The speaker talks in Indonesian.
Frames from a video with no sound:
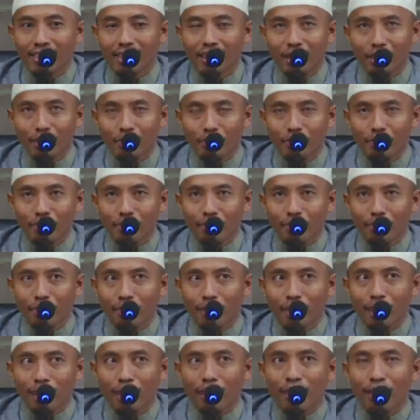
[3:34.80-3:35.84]
Iya.
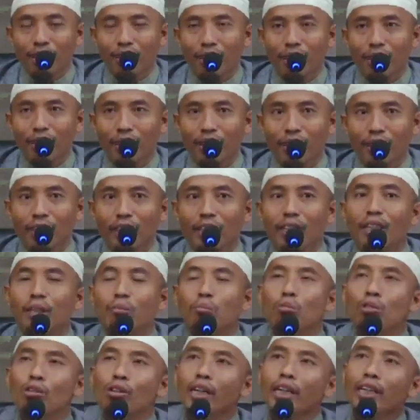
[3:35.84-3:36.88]
Nah,
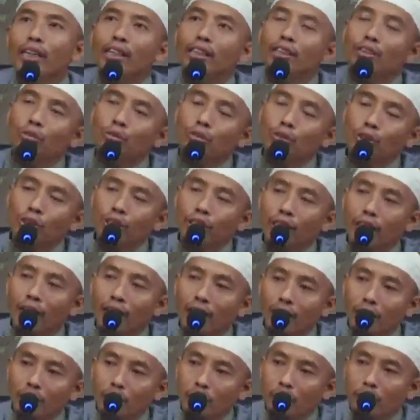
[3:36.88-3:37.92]
bukan ditunjuk
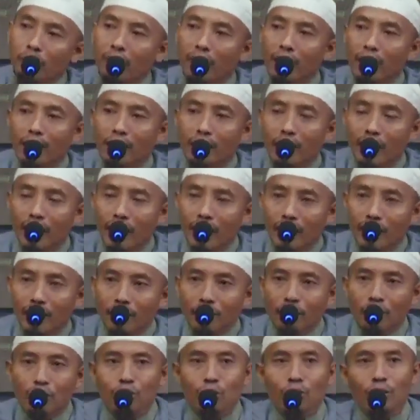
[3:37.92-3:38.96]
dari pemerintah,
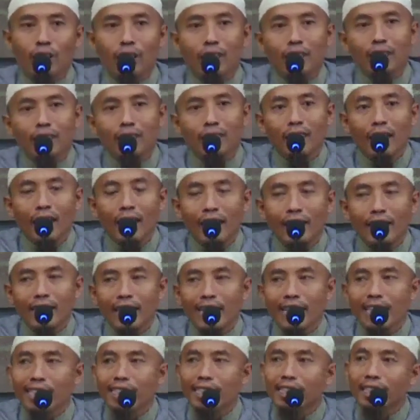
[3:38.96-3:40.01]
juga tidak ada
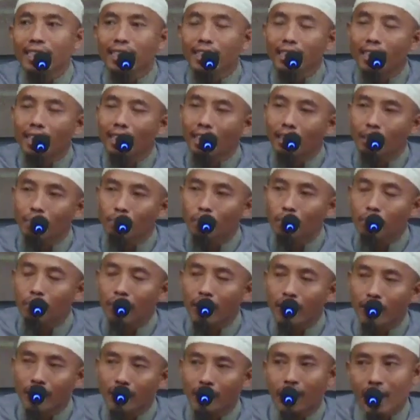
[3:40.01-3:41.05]
izin dari
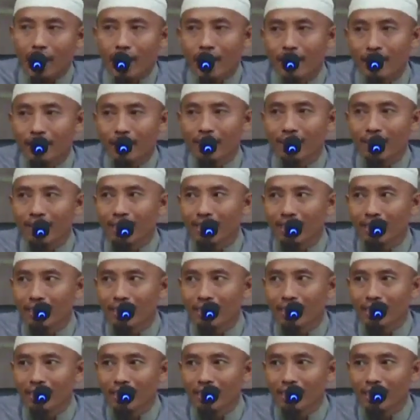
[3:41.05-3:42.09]
pemerintah.
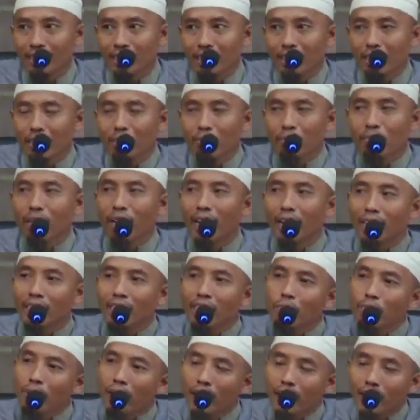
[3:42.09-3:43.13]

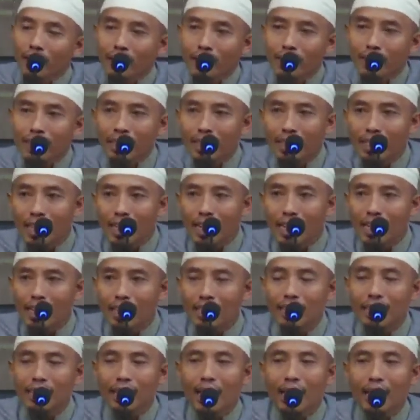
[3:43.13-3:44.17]
Berarti panitia
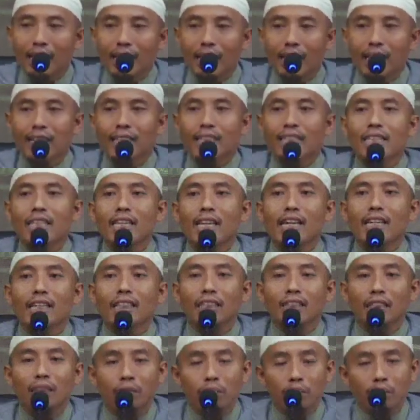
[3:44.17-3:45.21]
zakat
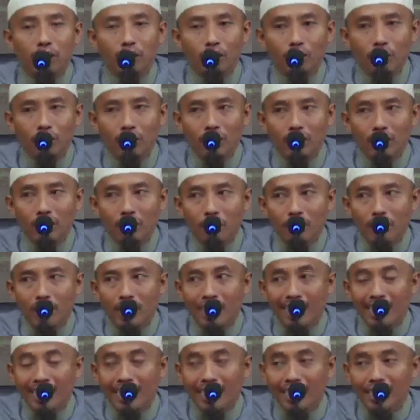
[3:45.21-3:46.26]
yang dibentuk di
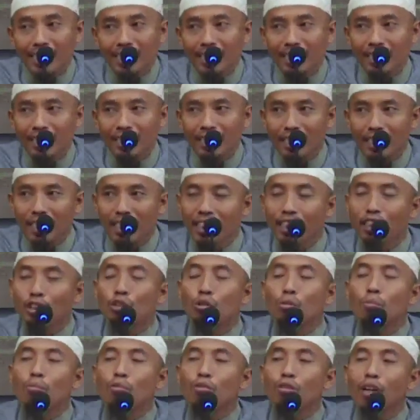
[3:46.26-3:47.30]
masjid sini
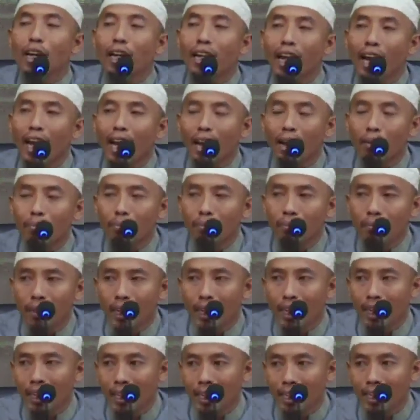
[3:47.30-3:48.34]
itu bukan
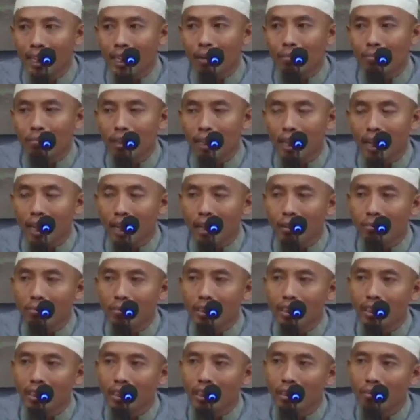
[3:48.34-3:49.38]
amil yang berhak
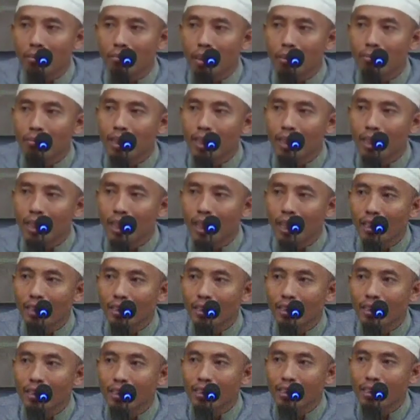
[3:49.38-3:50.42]
menerima
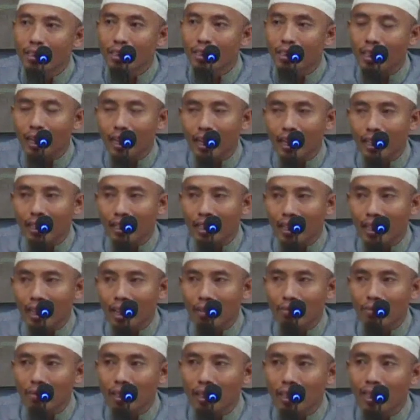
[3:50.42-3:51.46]
bagian zakat.
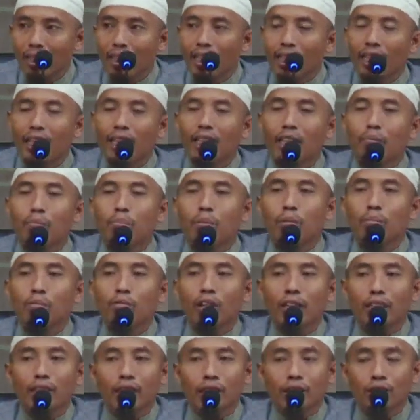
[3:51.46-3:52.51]
Kenapa? Ini
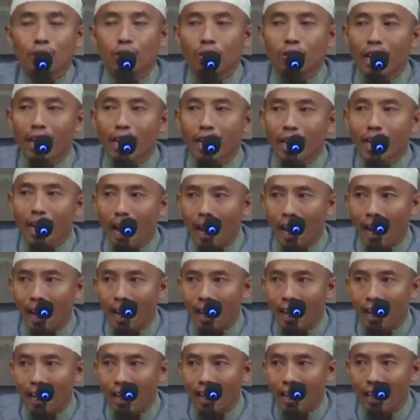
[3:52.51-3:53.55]
perbuatan sukarela.
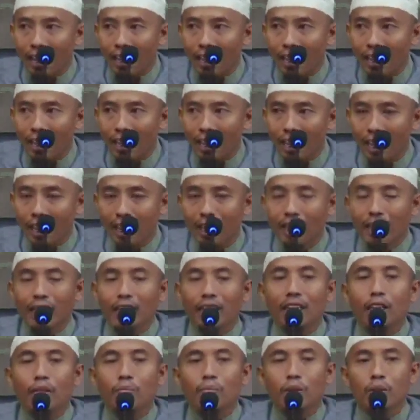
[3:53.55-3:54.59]
Ya,
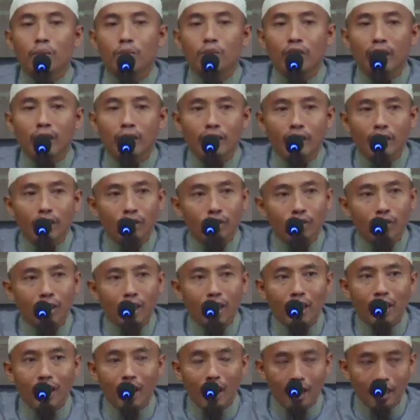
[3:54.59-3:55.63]
ini perbuatan
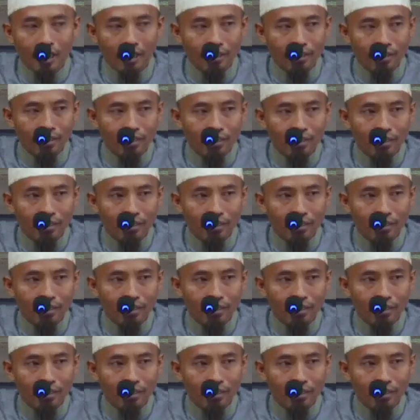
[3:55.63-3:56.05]
sukarela.